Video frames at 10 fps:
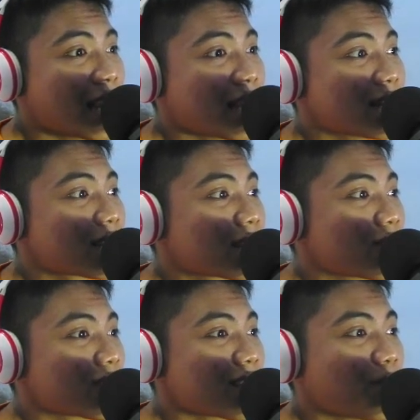change it
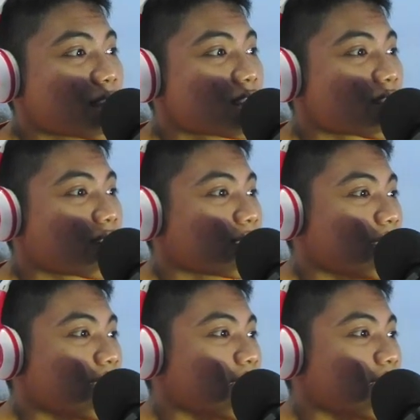to something short,